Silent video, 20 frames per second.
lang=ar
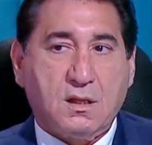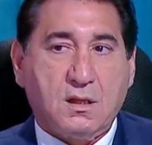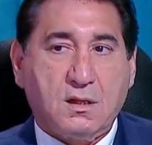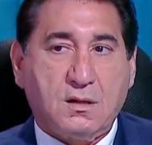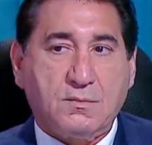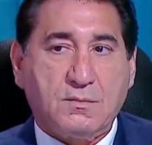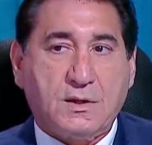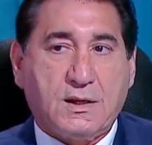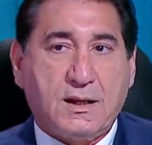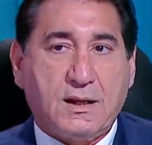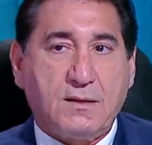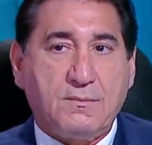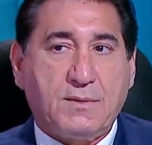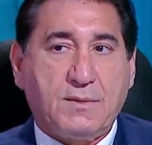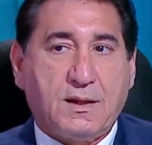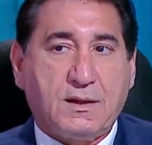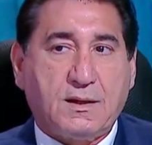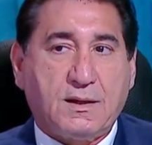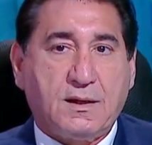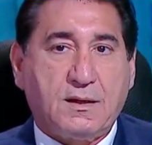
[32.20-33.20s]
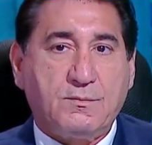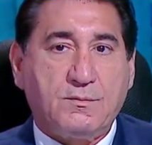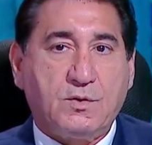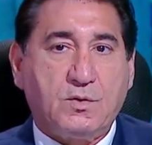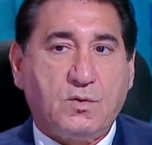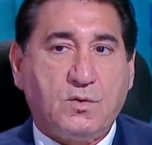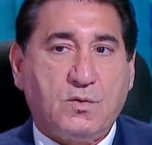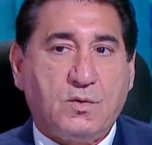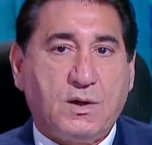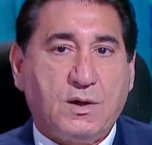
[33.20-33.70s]
بنتكلم بقى الكلام
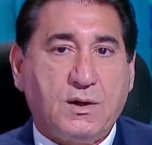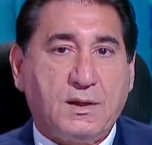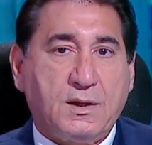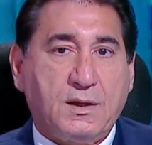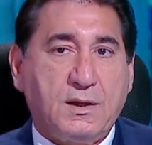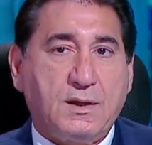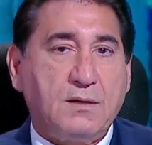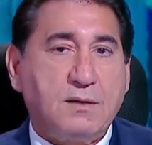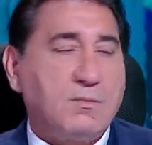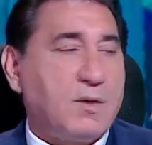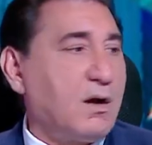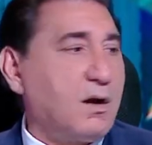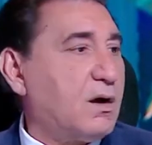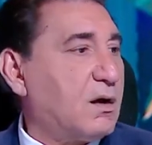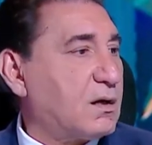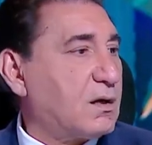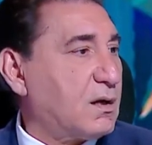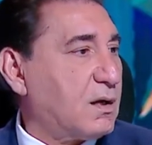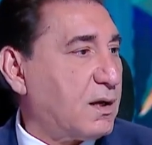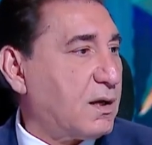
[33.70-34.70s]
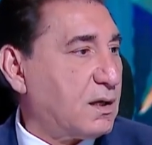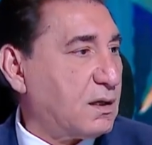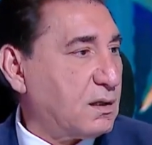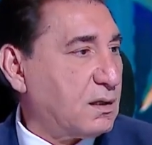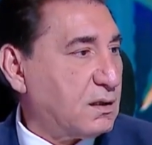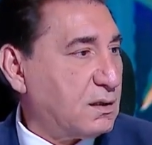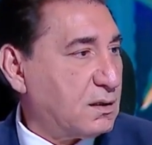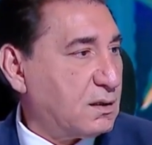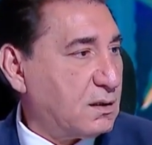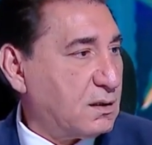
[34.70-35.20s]
اللي هو ايه اللي مأخرنا يعني
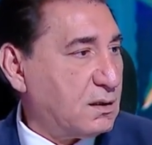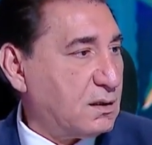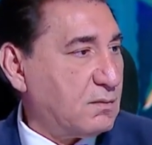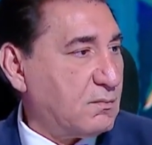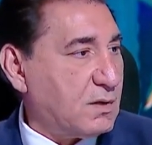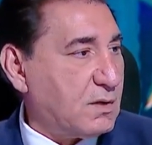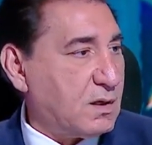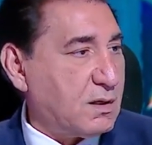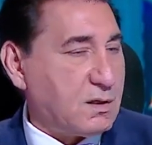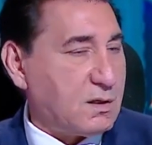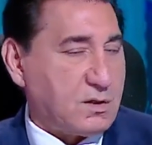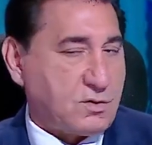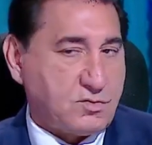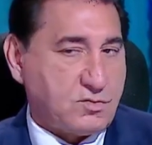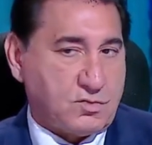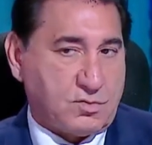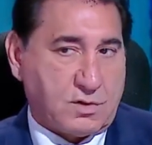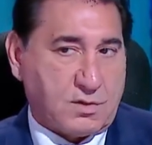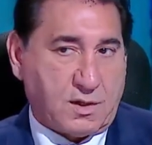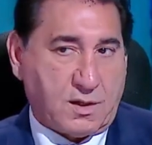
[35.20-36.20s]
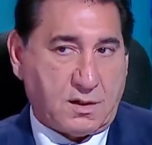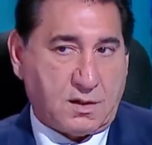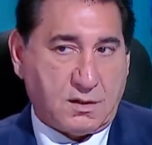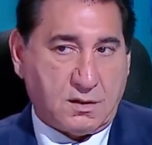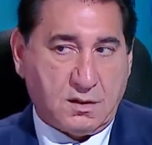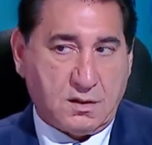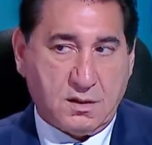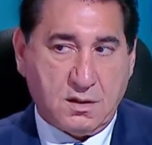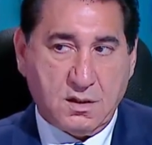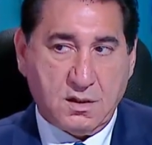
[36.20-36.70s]
ايه اللي أيوة. مأخرنا الشوط ده يعني
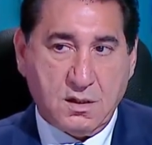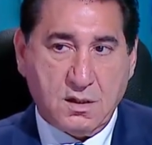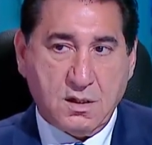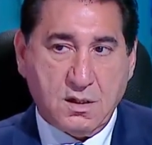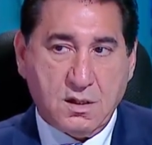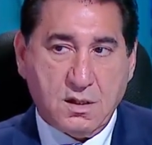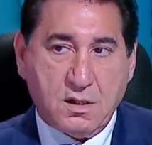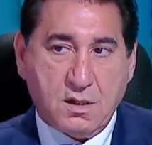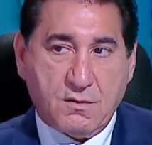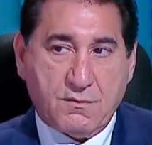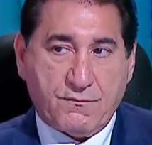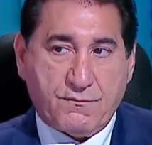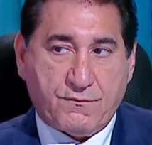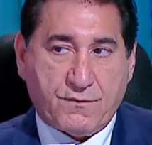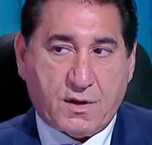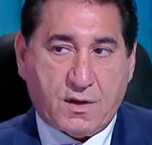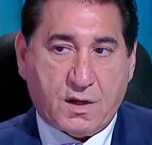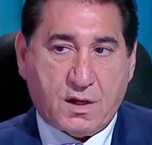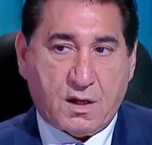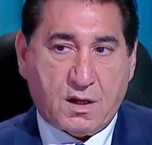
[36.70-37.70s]
ف